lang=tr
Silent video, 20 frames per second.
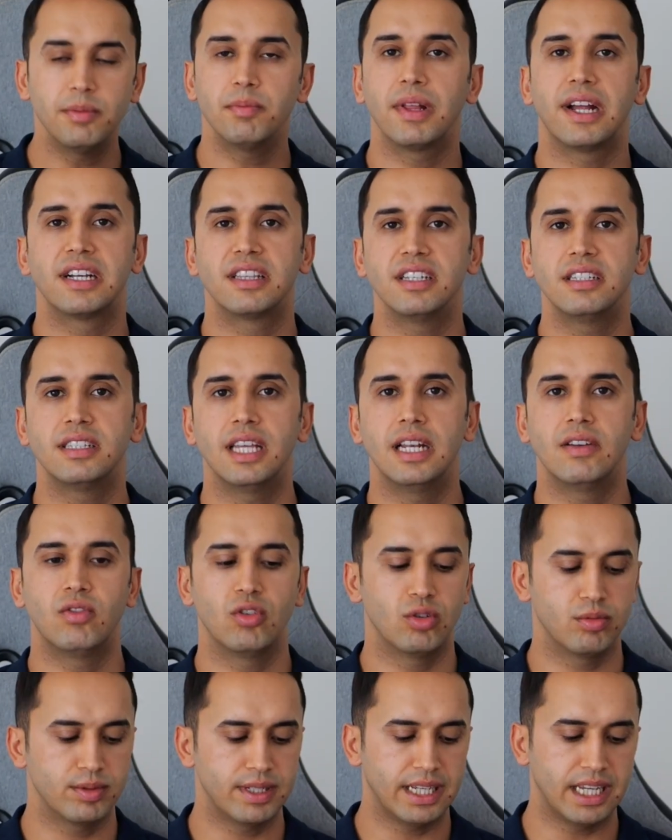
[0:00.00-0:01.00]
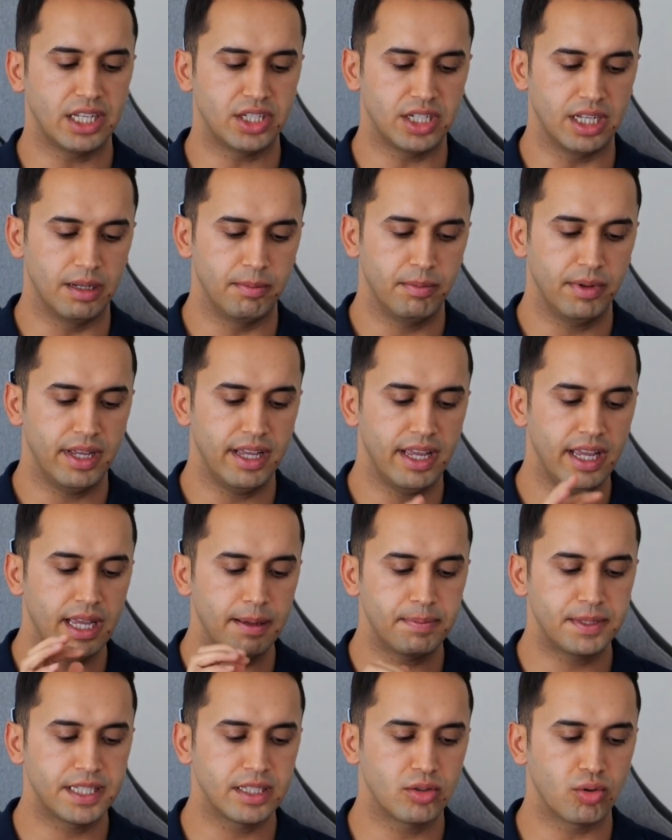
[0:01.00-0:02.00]
Şimdi artık telefonumuza geçelim.
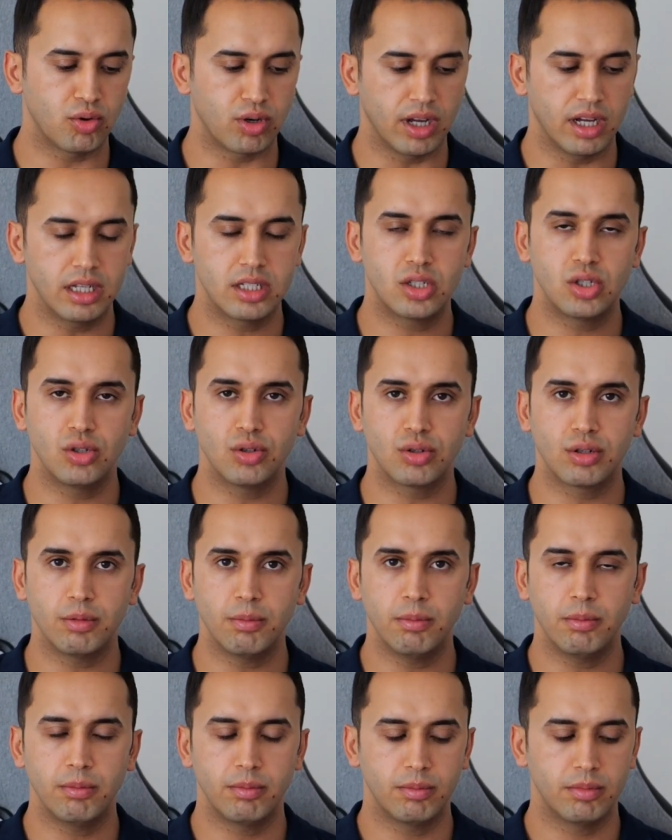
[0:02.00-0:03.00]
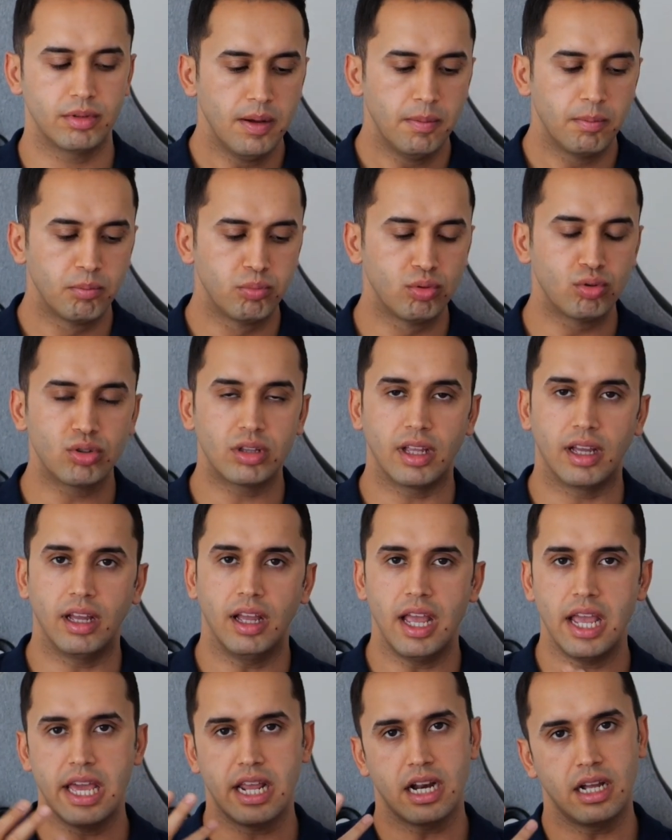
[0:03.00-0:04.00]
App Store'u açıyorum. Burada
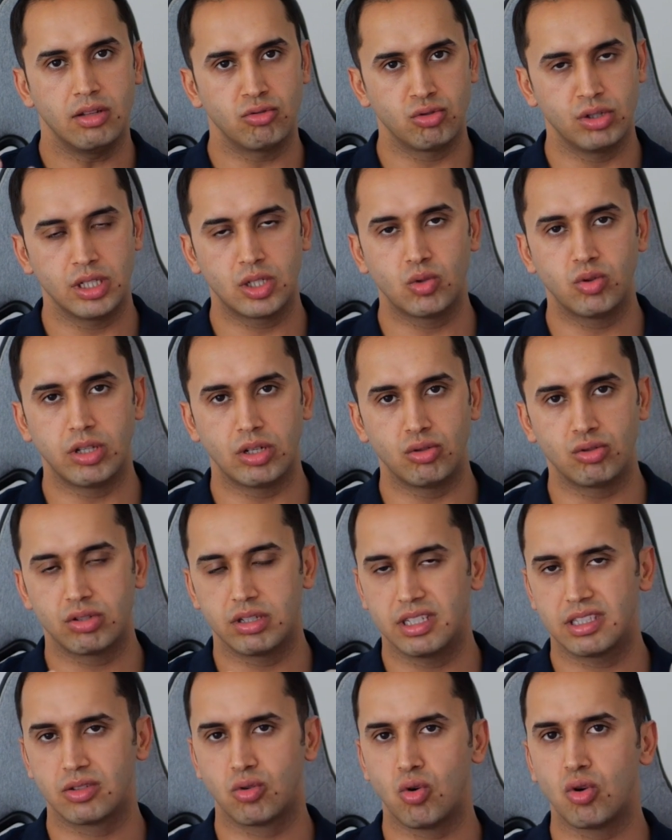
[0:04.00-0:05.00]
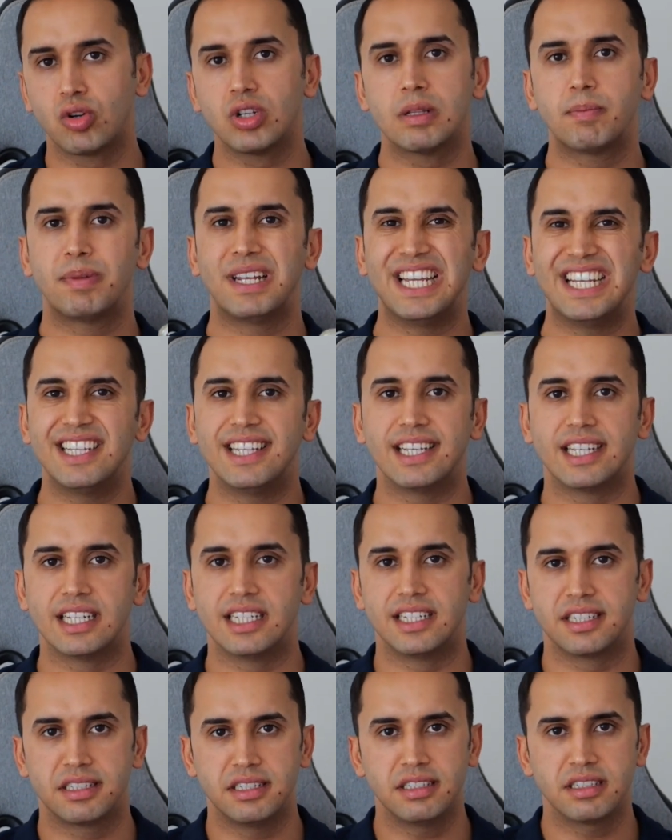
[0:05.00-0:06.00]
eğer Android kullanıyorsanız Google Play'e de
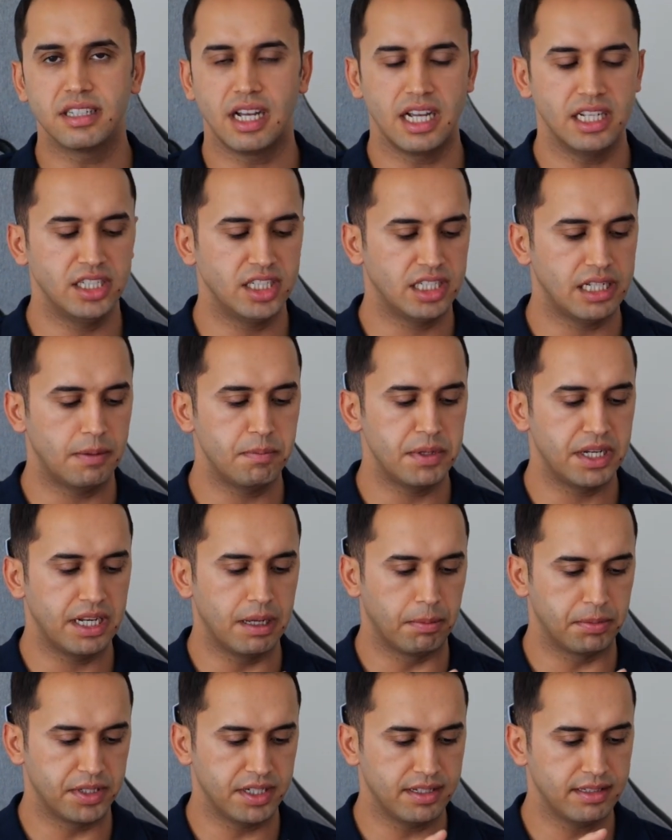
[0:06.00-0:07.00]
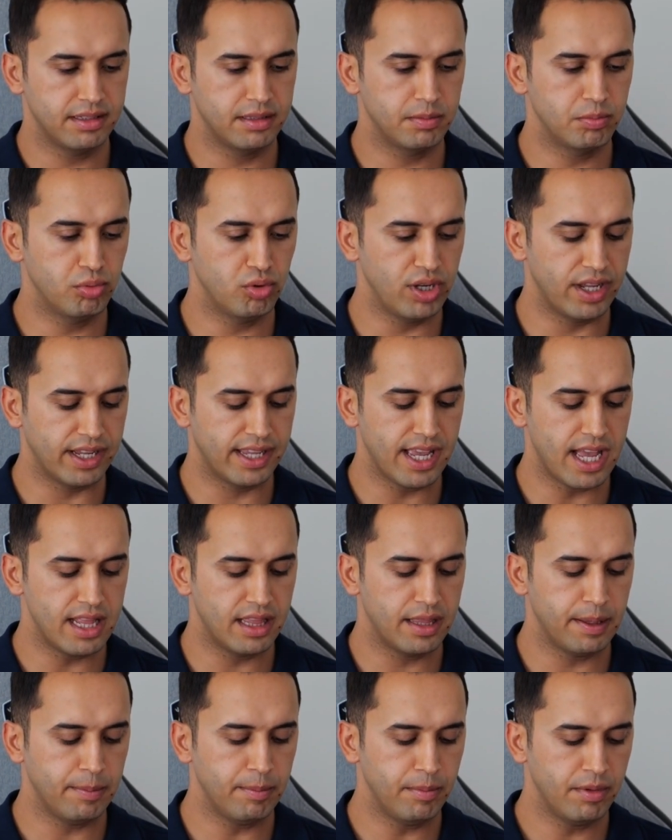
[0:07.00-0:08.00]
gireceksiniz. Aynı işlemleri yapacağız. Buraya
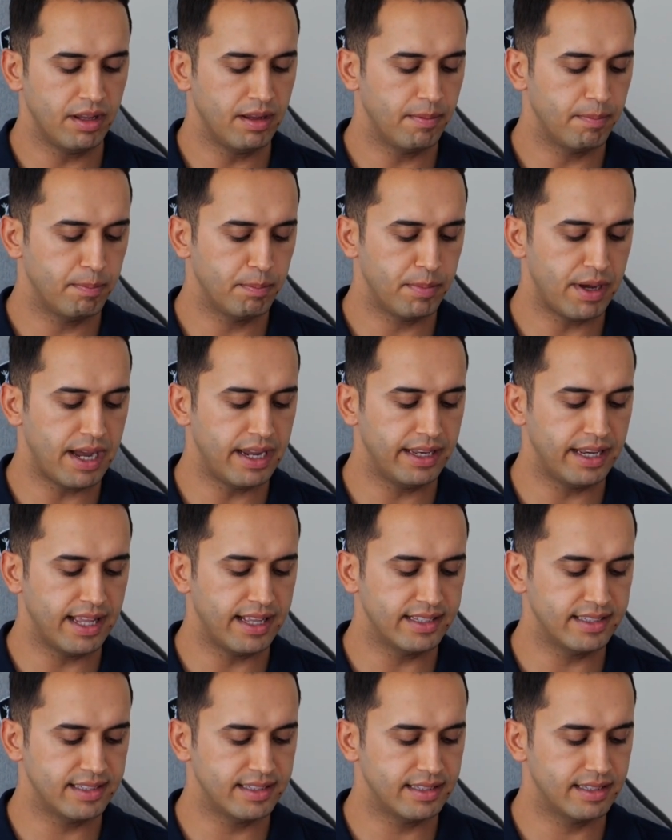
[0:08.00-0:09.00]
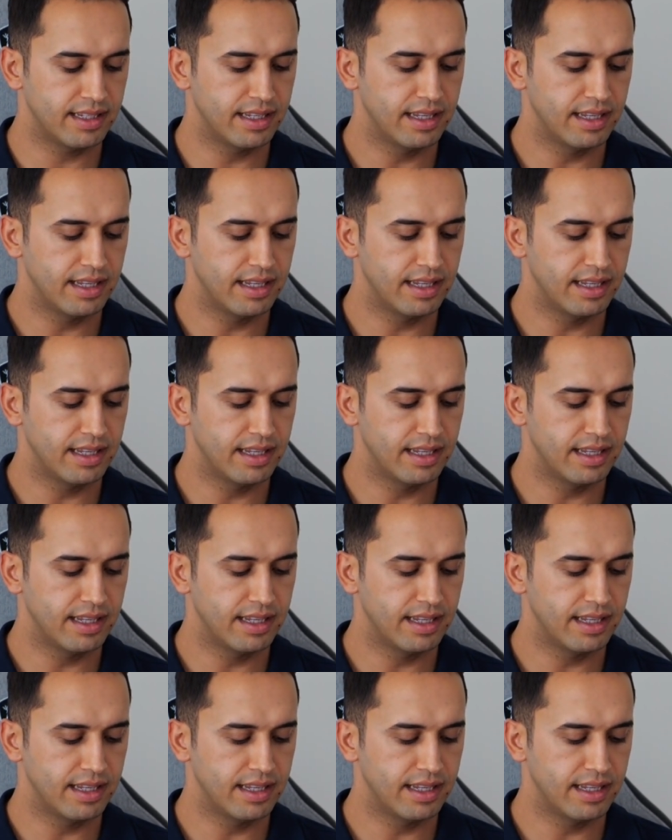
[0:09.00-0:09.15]
geldim. Binance